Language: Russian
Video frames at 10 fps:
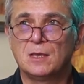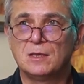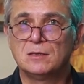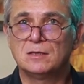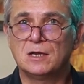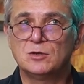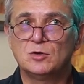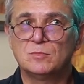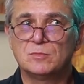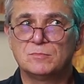И на
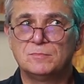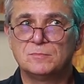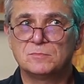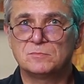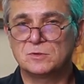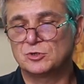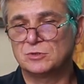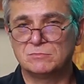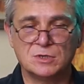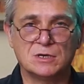нем э,
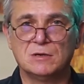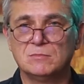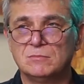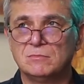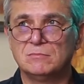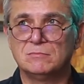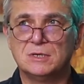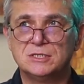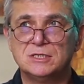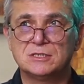такая
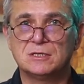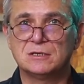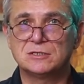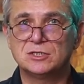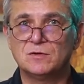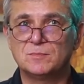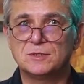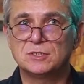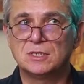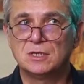мазистая
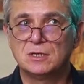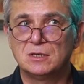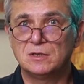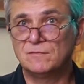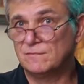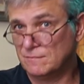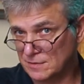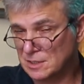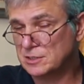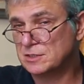живопись – и
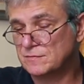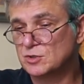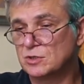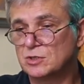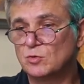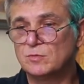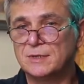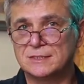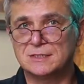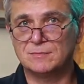выглядит все это
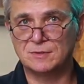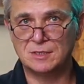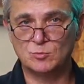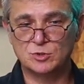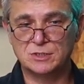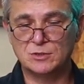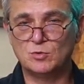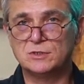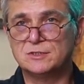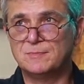уместно, потому что
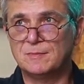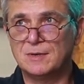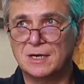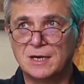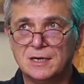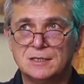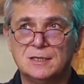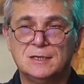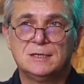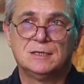холст
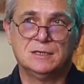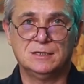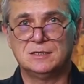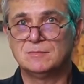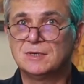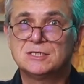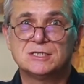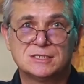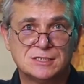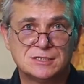помогает этой
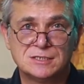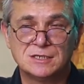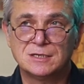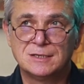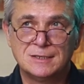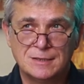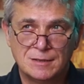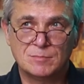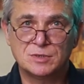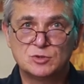мазистости
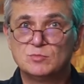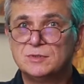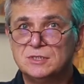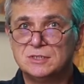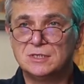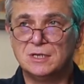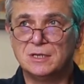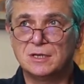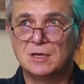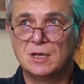быть
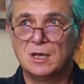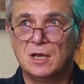убедительной.